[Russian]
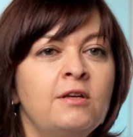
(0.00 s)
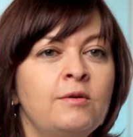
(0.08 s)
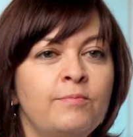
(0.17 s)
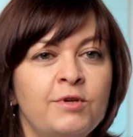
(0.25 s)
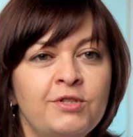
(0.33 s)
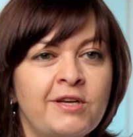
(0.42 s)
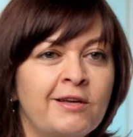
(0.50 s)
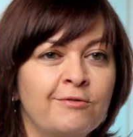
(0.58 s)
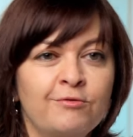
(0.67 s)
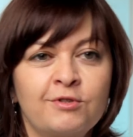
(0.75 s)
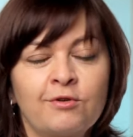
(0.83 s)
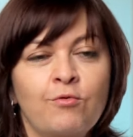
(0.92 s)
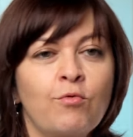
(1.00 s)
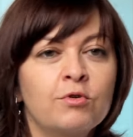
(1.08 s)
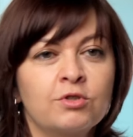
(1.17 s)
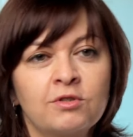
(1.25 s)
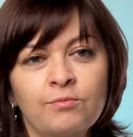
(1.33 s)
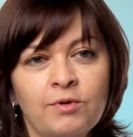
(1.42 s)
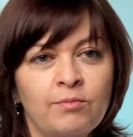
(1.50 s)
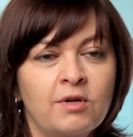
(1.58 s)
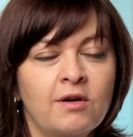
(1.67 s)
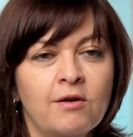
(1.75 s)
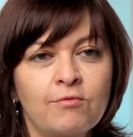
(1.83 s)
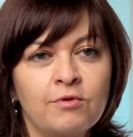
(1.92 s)
и притягивается к коже,
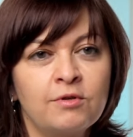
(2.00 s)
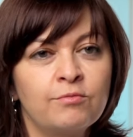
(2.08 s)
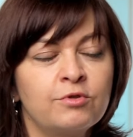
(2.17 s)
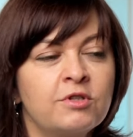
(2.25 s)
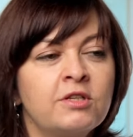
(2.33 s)
например, какой-нибудь